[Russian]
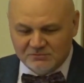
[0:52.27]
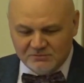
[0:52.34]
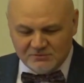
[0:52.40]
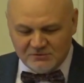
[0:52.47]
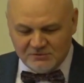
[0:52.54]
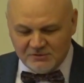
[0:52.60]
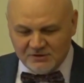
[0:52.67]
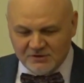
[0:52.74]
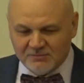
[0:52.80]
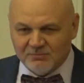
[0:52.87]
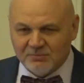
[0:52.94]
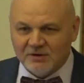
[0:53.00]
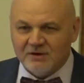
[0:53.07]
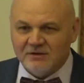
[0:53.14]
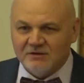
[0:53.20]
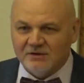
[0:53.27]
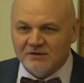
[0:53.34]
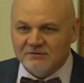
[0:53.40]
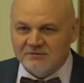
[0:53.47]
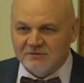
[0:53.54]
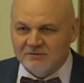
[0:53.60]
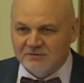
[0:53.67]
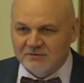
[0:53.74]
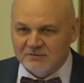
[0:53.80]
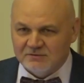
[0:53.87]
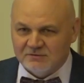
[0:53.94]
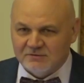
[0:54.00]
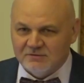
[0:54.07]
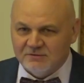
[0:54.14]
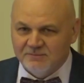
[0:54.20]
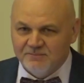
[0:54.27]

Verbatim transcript: Не бояться должны.